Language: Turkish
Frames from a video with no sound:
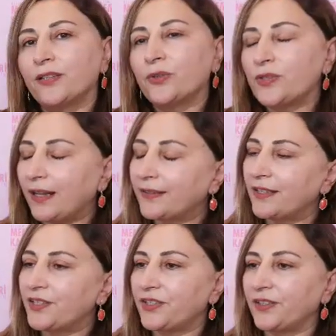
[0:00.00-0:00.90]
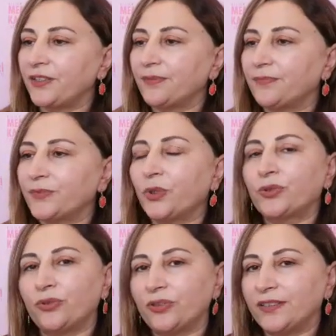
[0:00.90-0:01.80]
güzel geçti.
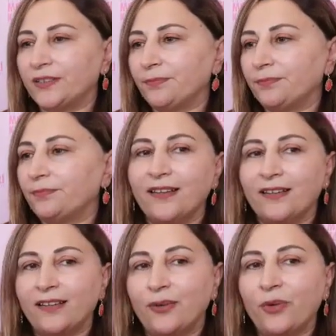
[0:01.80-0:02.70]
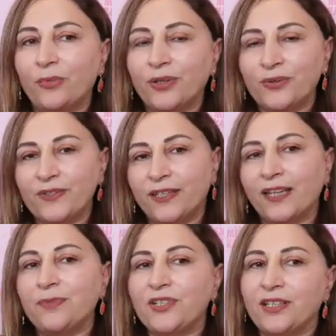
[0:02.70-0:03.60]
Doktorlarım olmak üzere
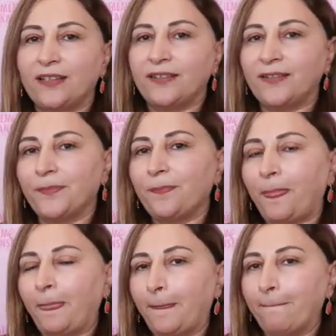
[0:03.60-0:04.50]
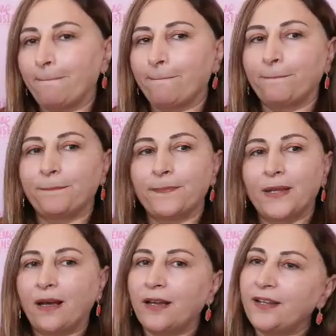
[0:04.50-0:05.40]
hemşirelerim, hmm,
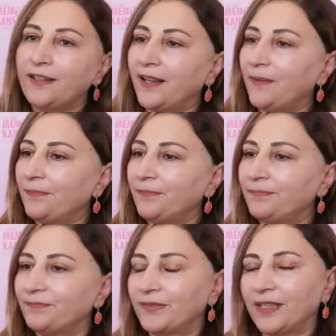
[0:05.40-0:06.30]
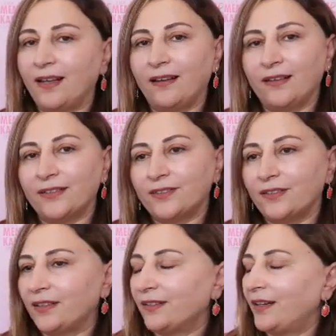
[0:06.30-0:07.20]
ailem,
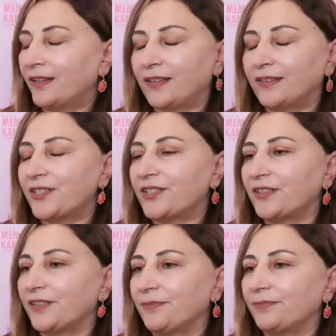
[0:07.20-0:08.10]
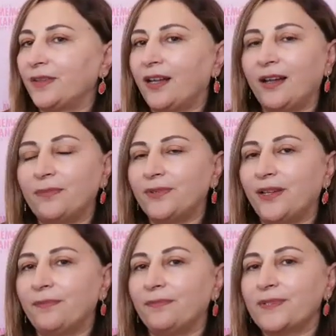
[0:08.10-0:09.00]
arkadaşlarım,
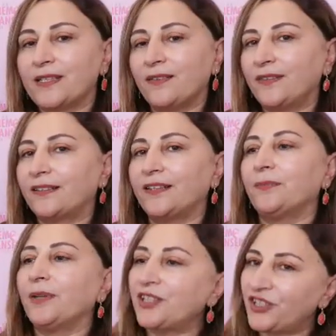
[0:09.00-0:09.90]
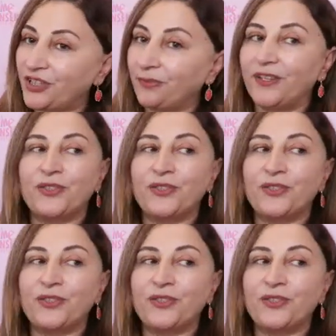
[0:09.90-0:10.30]
ablam, sevdiklerim, eşim ve